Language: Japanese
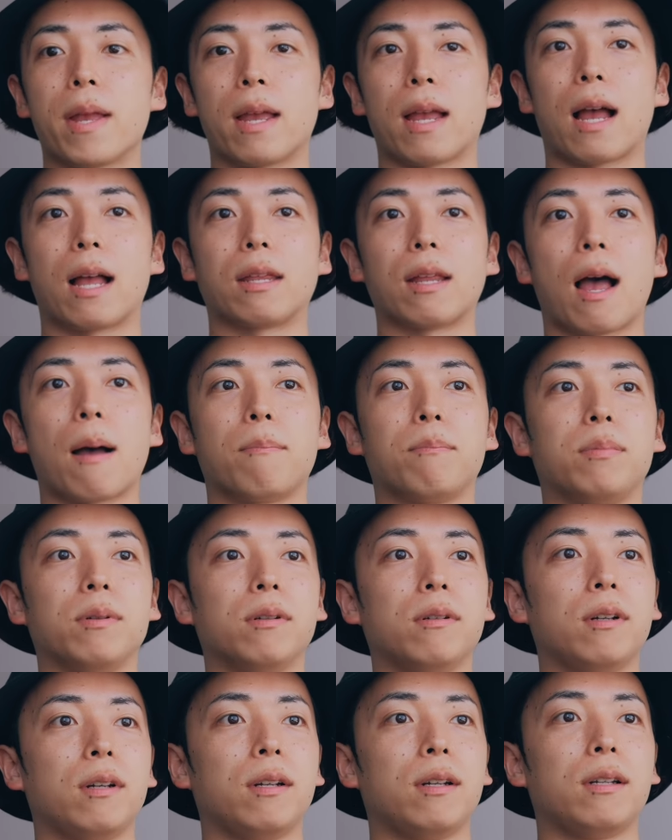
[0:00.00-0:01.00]
あの、
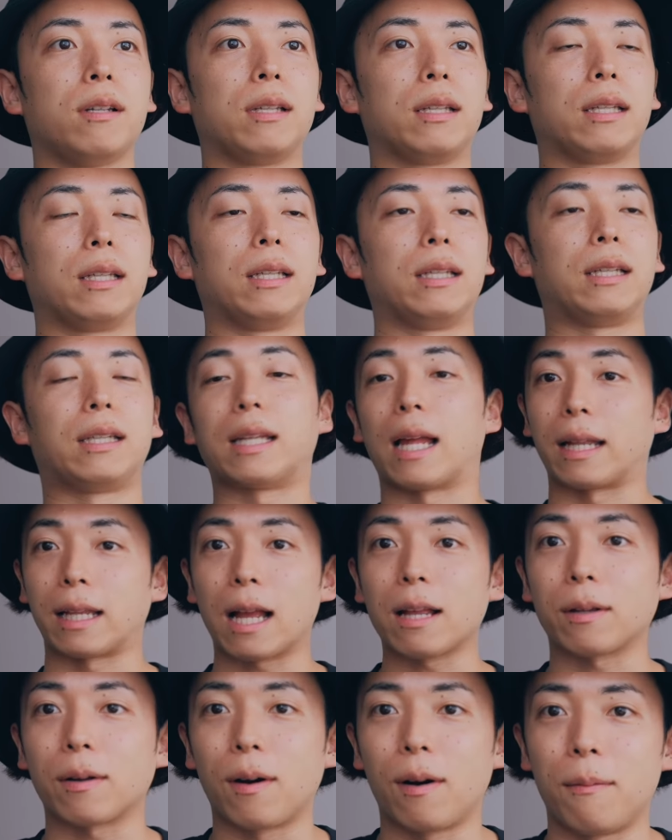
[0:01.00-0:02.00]
アップしたい
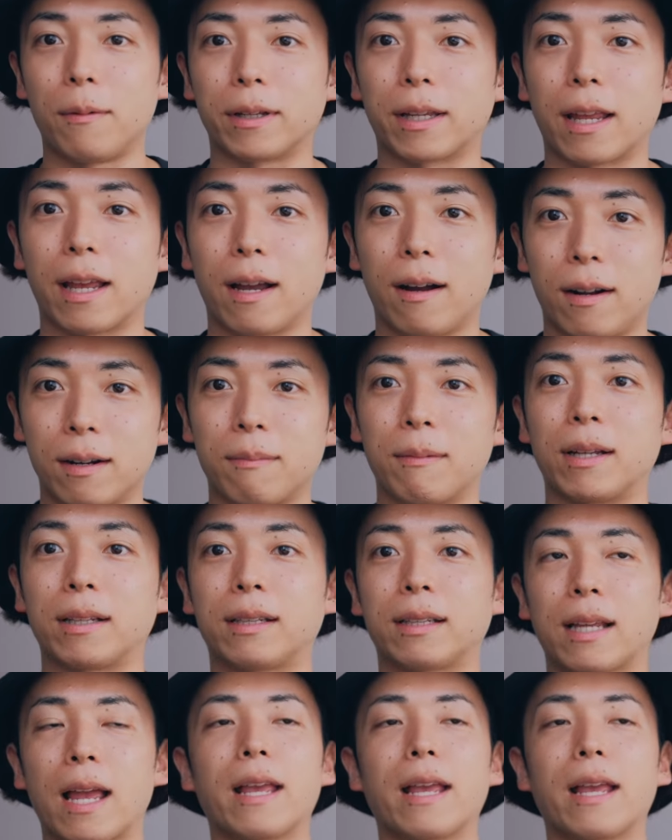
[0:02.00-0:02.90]
なと思っております。